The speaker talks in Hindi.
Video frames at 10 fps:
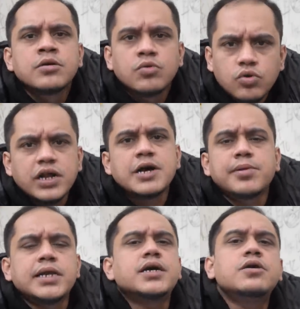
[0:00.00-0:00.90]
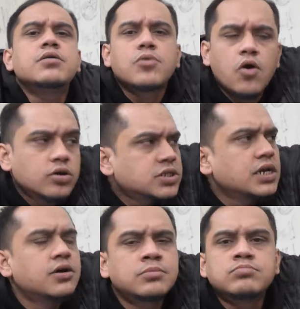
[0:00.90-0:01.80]
उन्होंने कंप्लेन करी
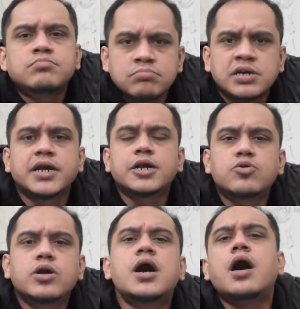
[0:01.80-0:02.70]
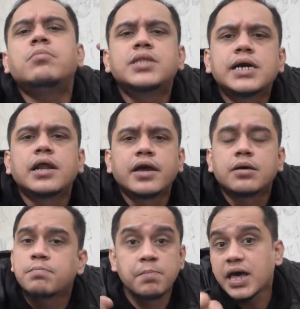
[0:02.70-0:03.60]
ऑस्ट्रेलिया और क्रिकेट बोर्ड ने हम देख लेंगे
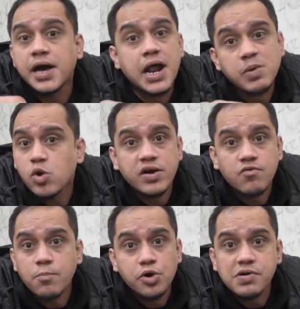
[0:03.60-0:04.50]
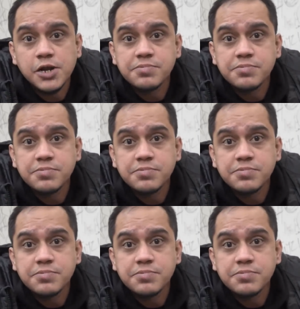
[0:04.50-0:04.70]
बड़े हरामी लोग हैं वो बोर्ड वाले